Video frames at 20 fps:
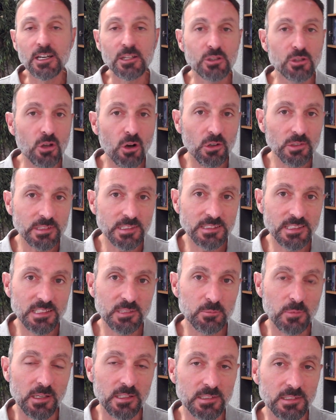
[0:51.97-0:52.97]
dans cet
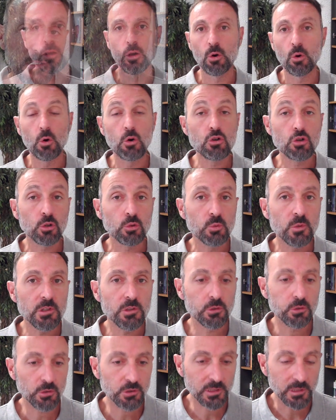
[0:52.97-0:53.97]
espace. Aujourd'hui,
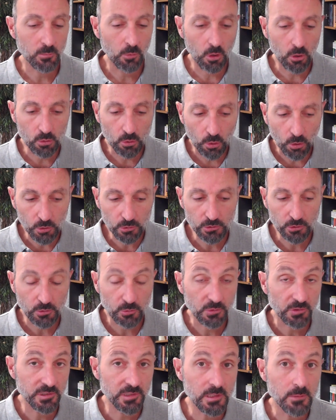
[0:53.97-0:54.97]
ce sentiment, on le ressent
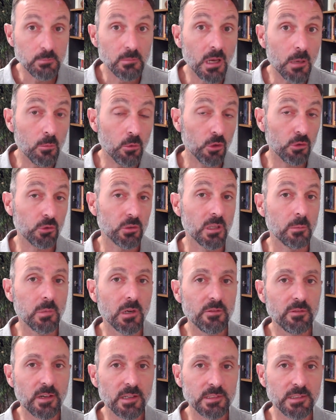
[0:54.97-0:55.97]
aussi, même lorsqu'on n'est
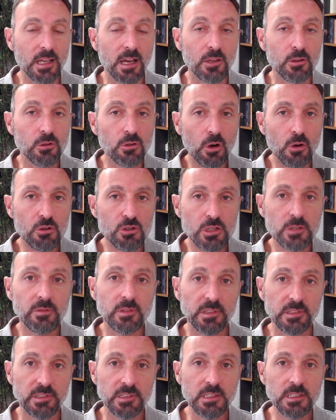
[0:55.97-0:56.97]
pas face à un danger
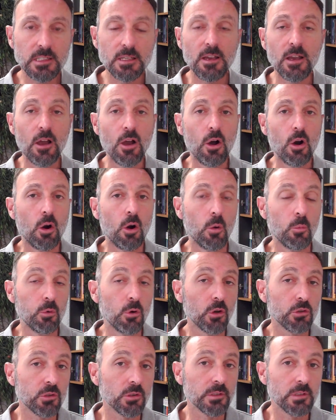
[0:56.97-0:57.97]
physique, on peut
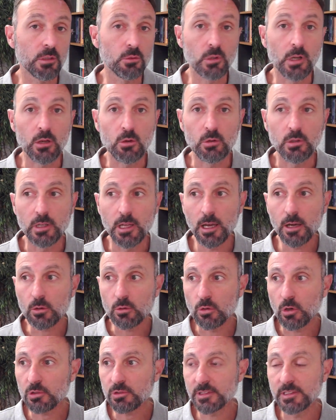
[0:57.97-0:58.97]
ressentir de la colère
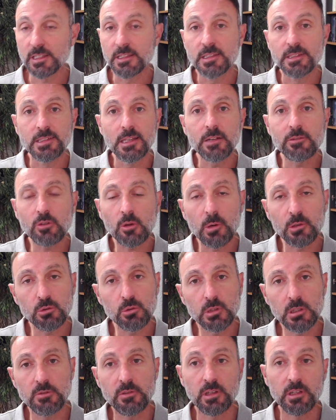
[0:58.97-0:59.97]
lorsqu'il y a des
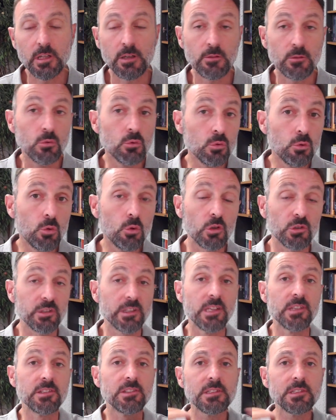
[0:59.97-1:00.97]
informations qui viennent à nous,
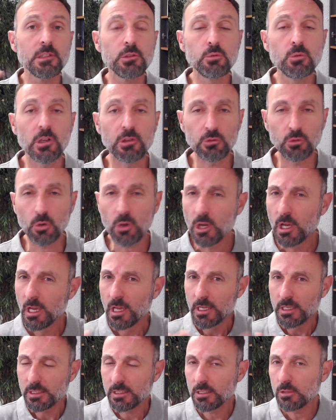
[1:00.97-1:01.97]
lorsqu'il y a une situation
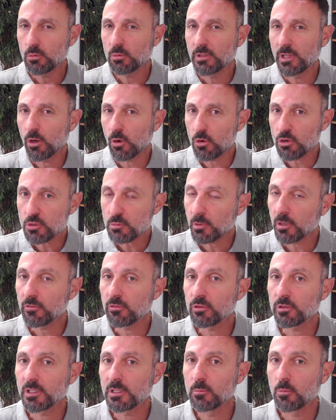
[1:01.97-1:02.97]
qui nous dérange
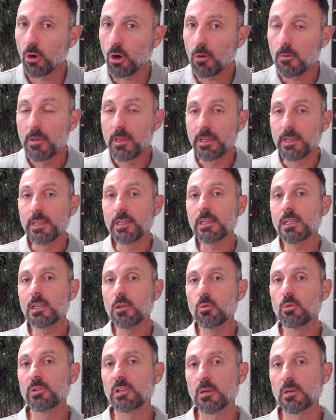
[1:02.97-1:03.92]
profondément et qui nous